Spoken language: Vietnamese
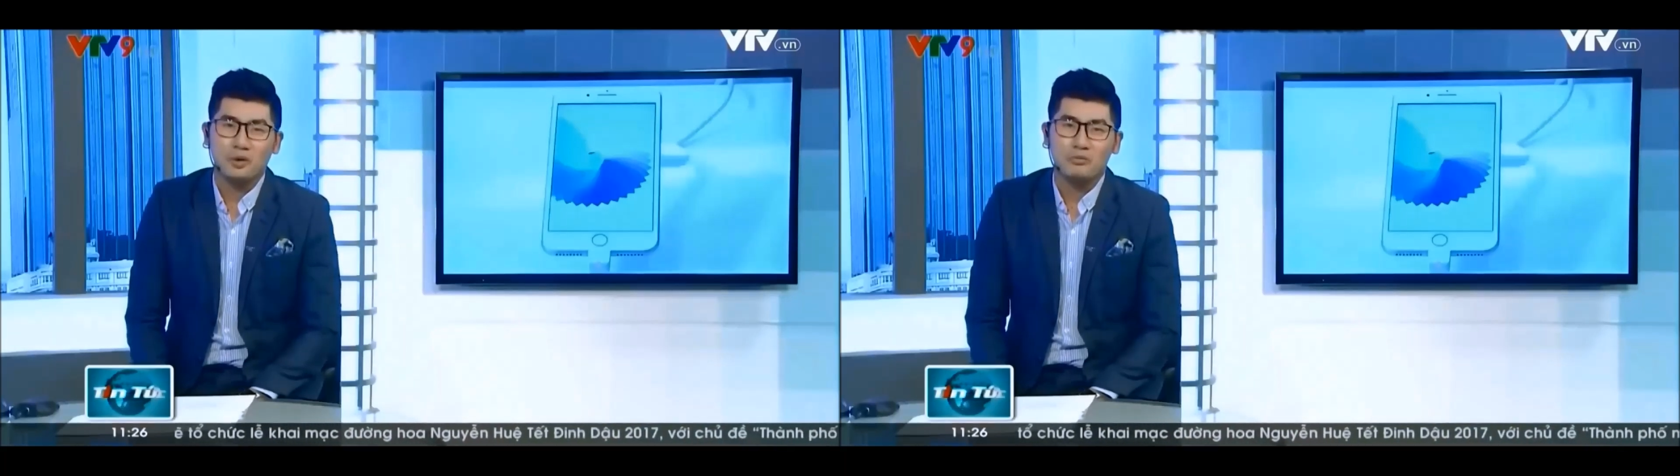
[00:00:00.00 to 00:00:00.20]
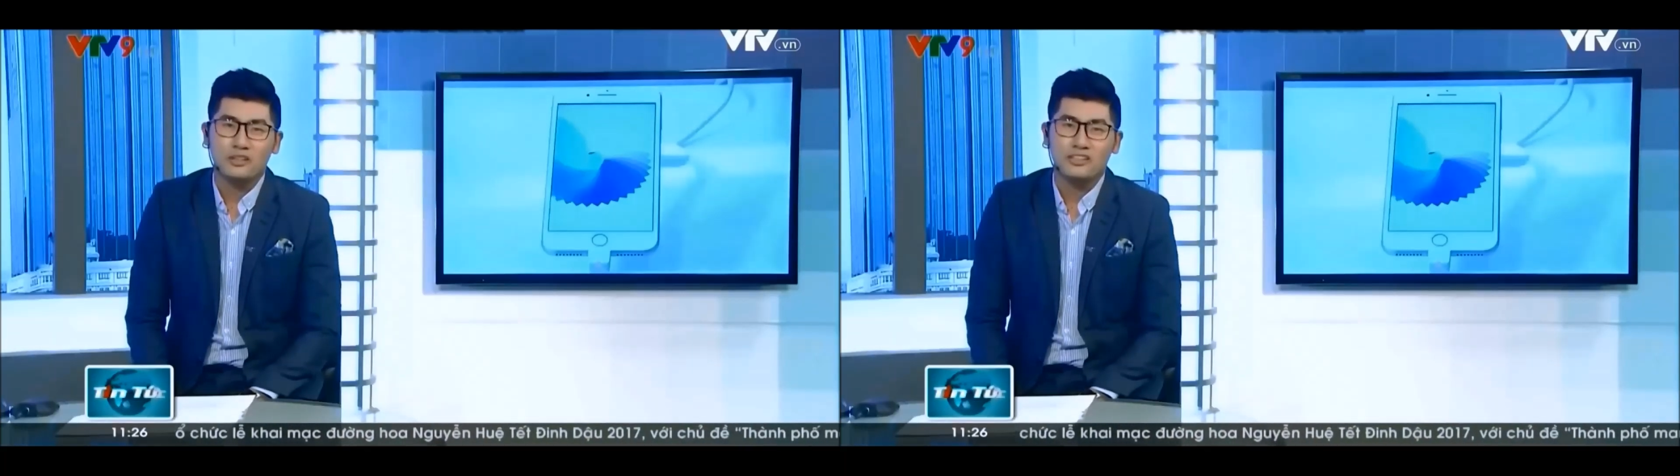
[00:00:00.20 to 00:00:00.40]

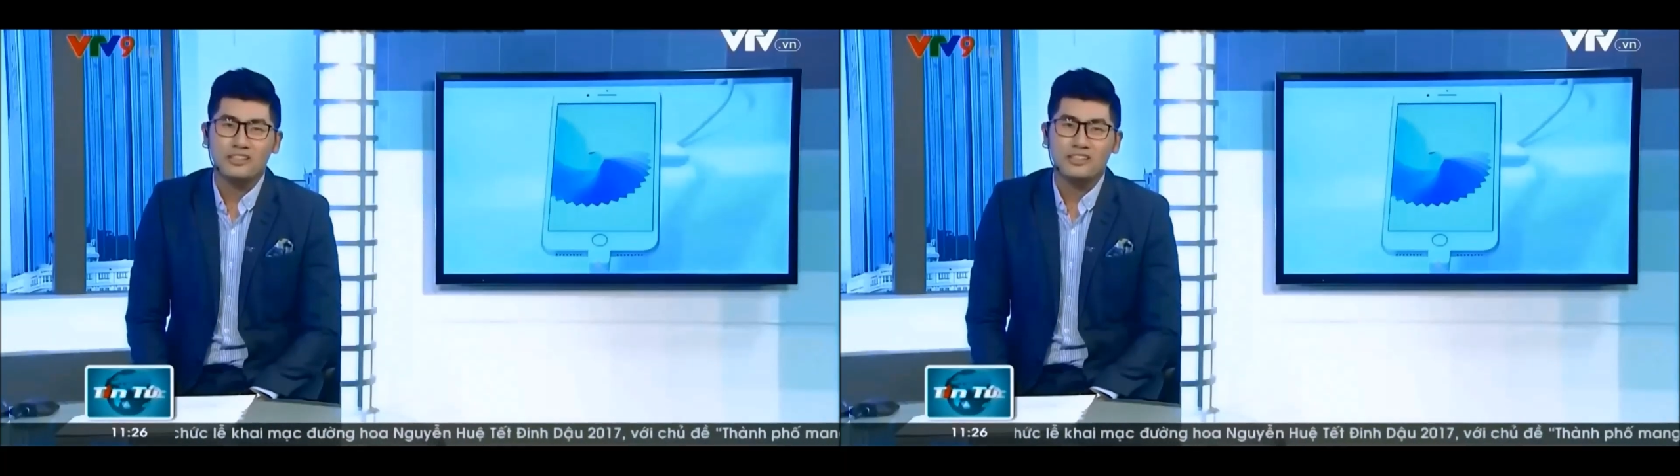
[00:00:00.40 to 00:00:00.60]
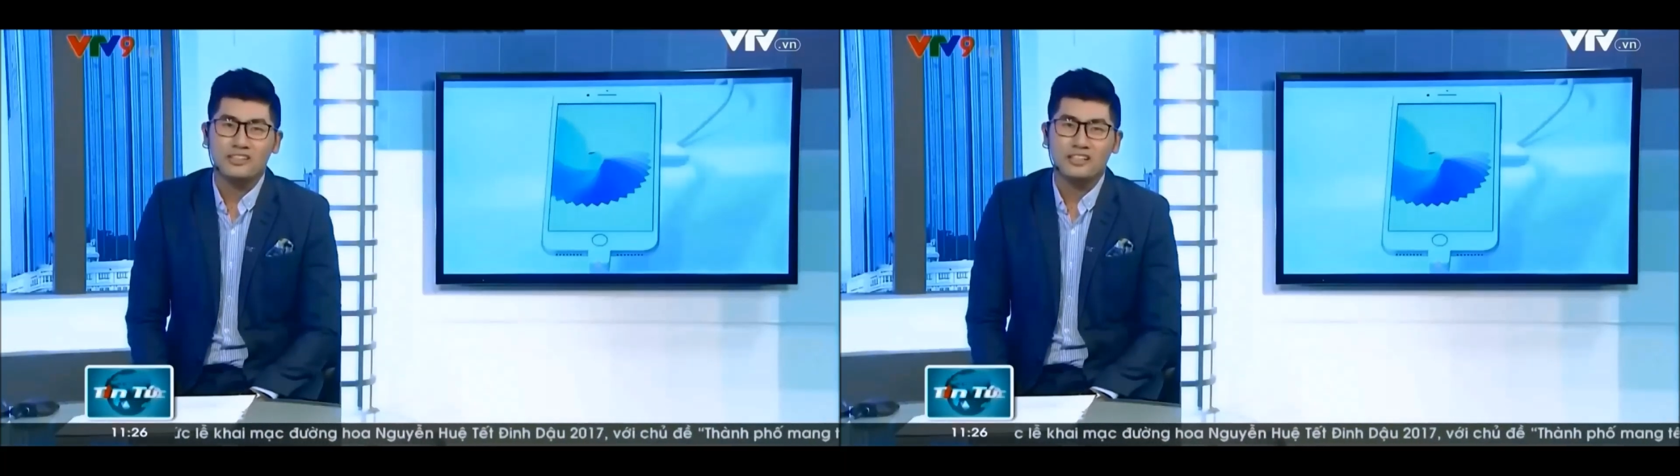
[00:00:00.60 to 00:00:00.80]
tung ra thị
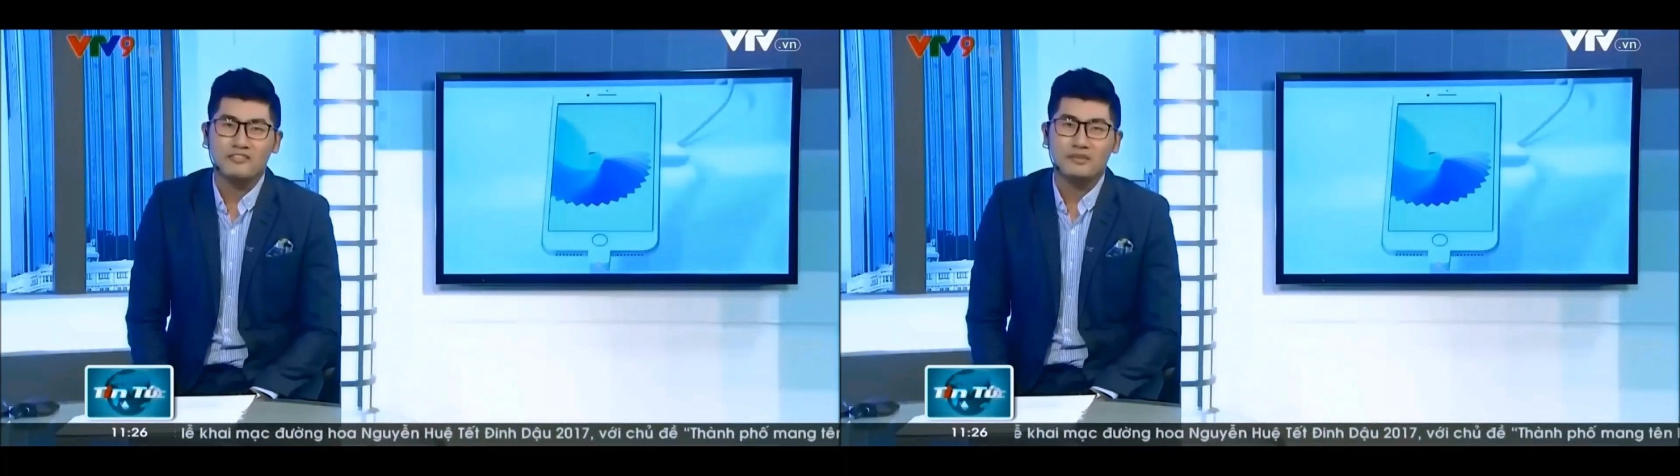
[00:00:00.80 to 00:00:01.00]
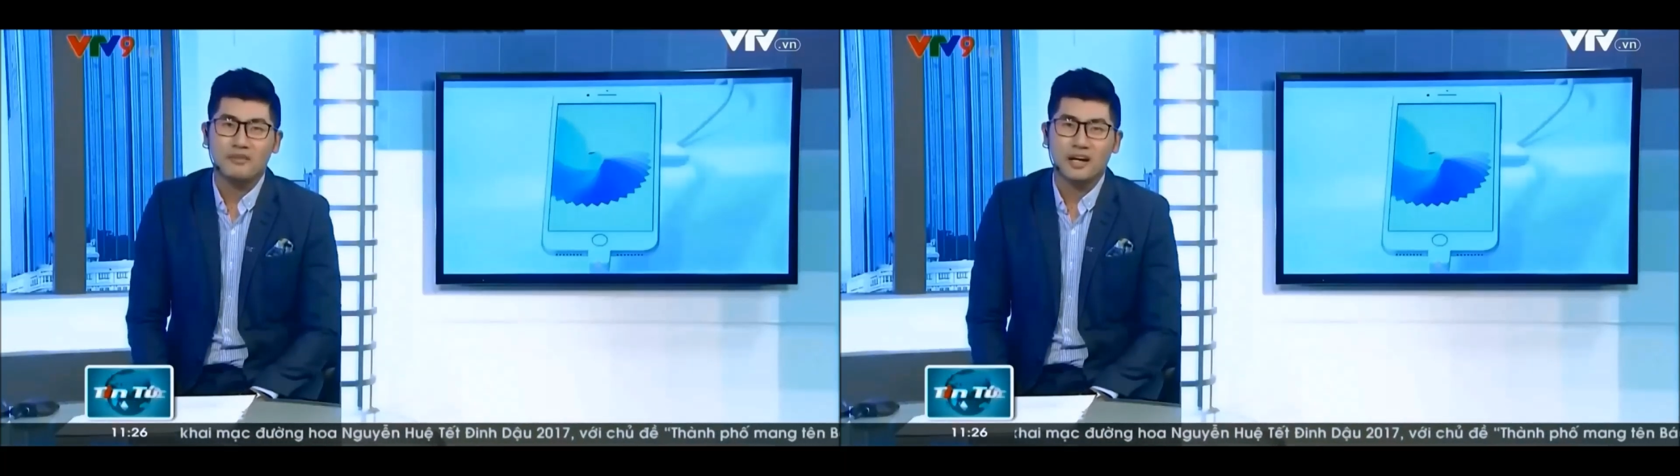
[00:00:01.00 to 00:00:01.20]
trường những
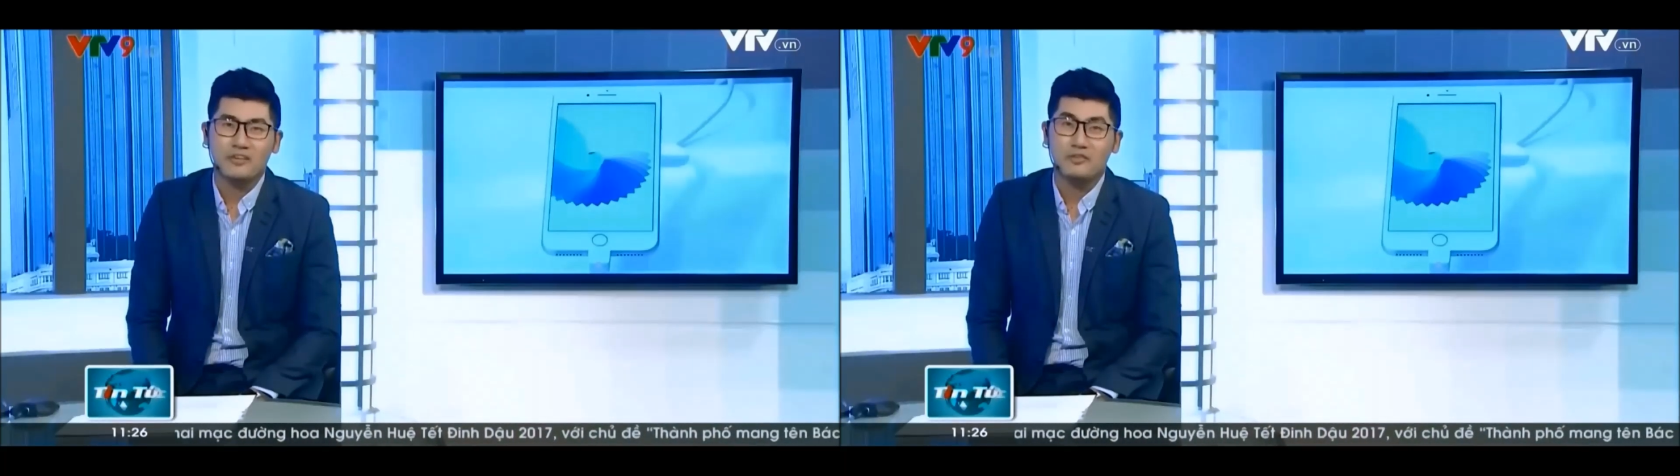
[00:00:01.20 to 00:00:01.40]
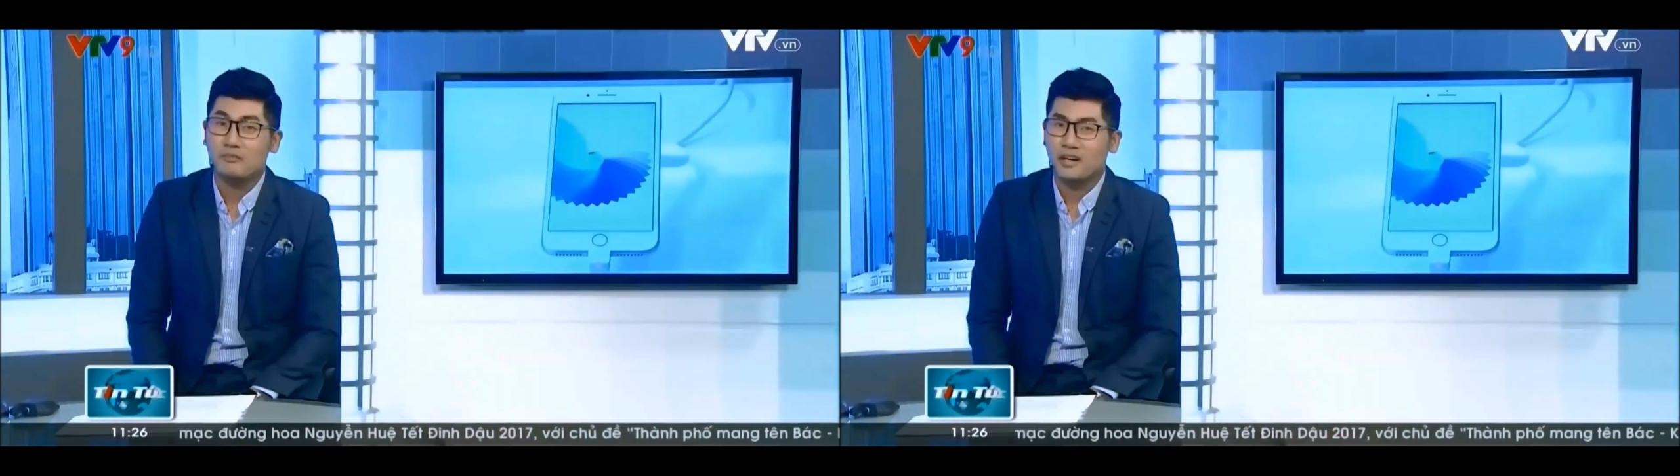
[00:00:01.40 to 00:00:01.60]
phiên bản
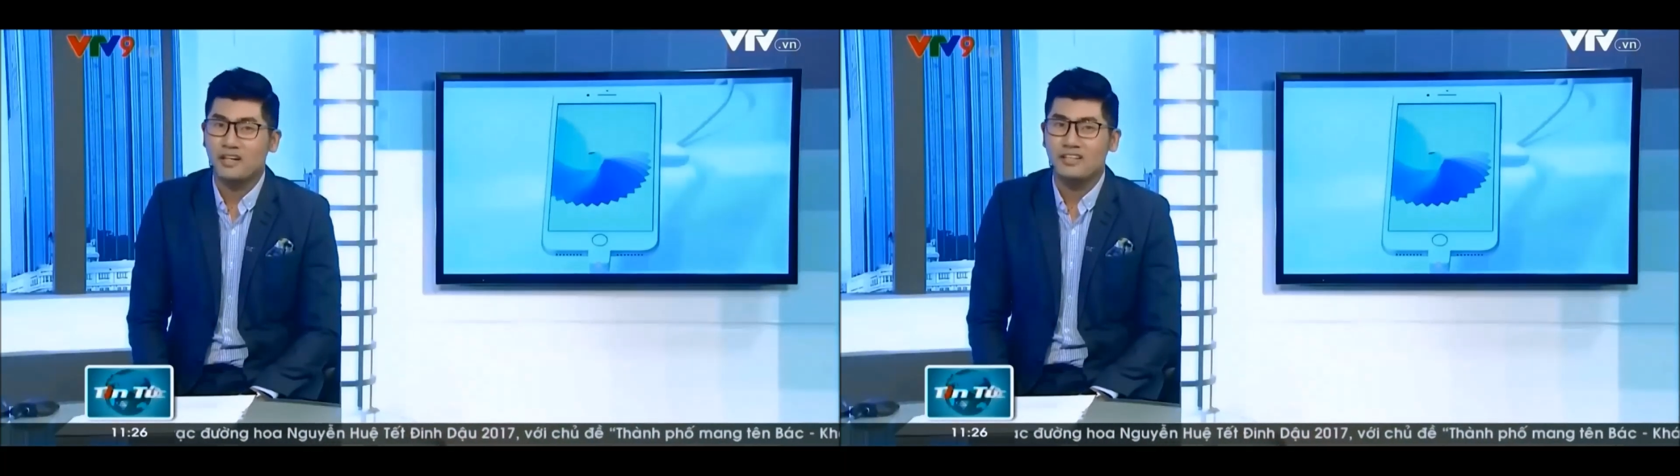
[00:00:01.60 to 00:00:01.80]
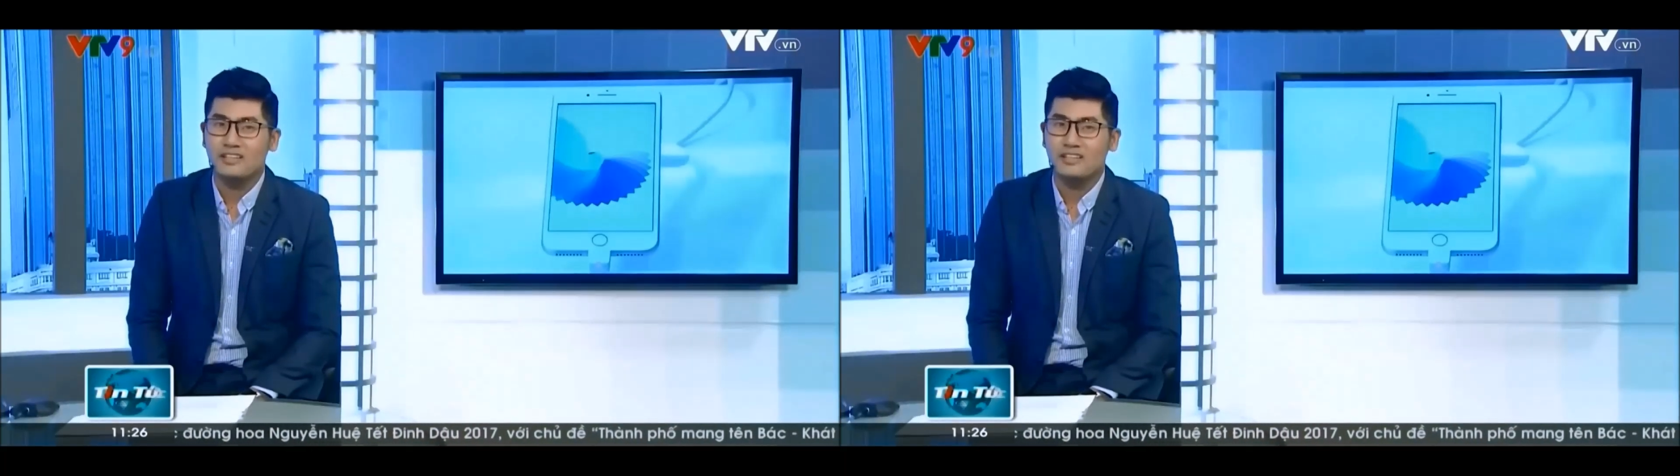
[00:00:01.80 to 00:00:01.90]
iPhone mới